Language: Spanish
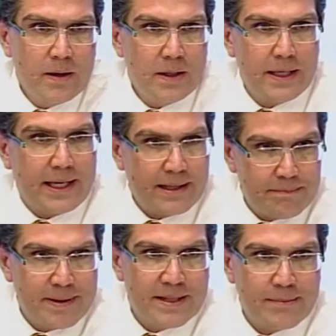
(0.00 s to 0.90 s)
y que
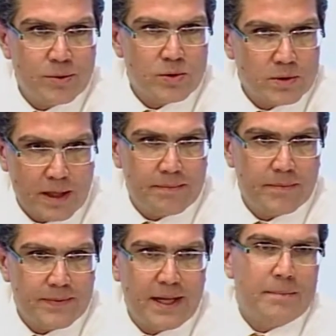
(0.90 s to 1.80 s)
dependemos
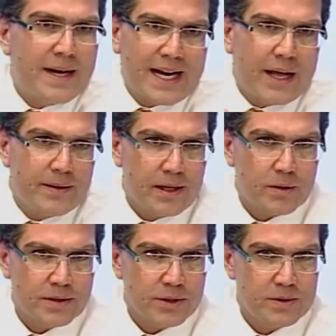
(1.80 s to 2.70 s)
del, mercado y del
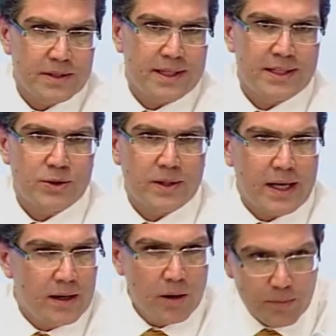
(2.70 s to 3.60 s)
contexto
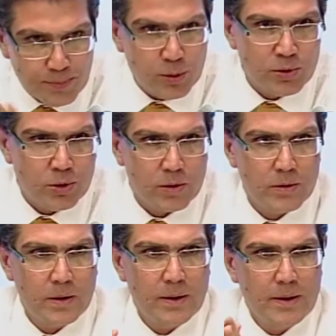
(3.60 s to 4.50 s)
internacional, punto.
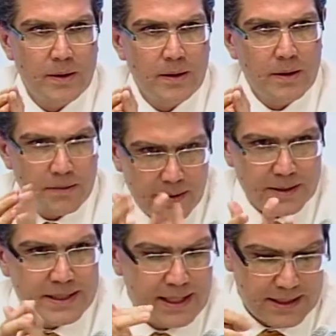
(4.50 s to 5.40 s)

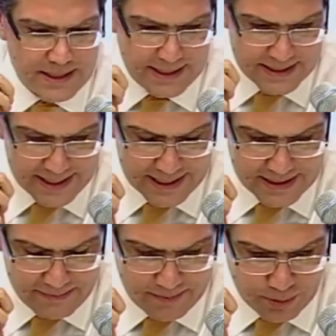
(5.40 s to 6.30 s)
Sí, quisiera
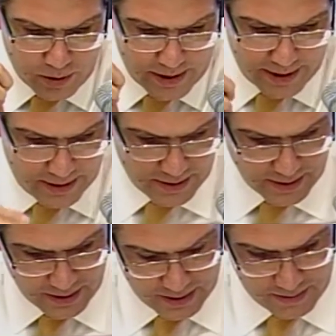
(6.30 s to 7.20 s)
saber porque
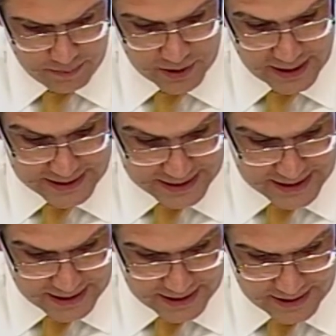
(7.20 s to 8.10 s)
pues la
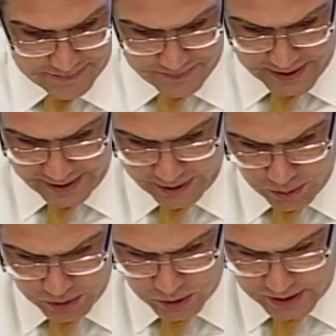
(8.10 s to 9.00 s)
tasa de
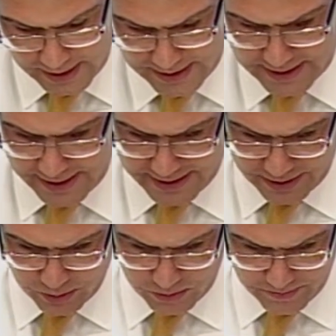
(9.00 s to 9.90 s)
recursos que les ha
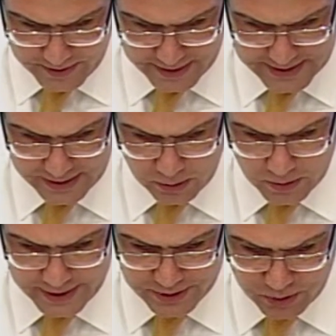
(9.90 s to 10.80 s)
dado este
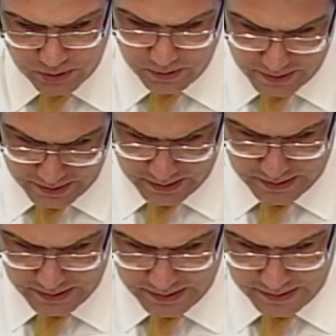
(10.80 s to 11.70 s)
Congreso
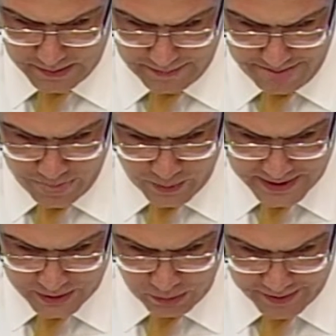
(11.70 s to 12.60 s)
no ha sido